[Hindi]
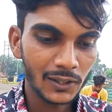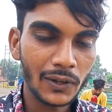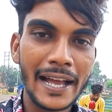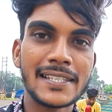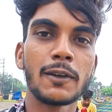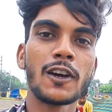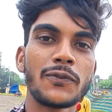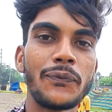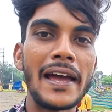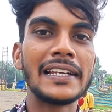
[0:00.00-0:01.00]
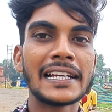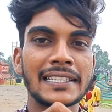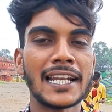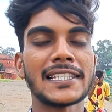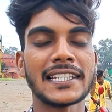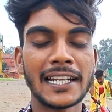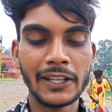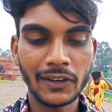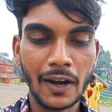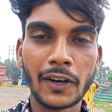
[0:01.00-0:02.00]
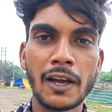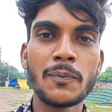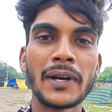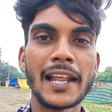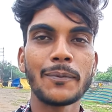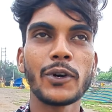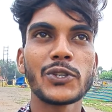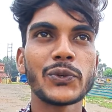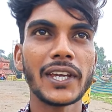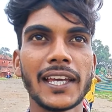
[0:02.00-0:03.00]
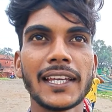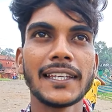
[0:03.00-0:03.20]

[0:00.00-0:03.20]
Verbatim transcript: तो गाइज हम लोग फाइनली कतरा रेलवे ग्राउंड का भी पंडाल पहुँच चुके हैं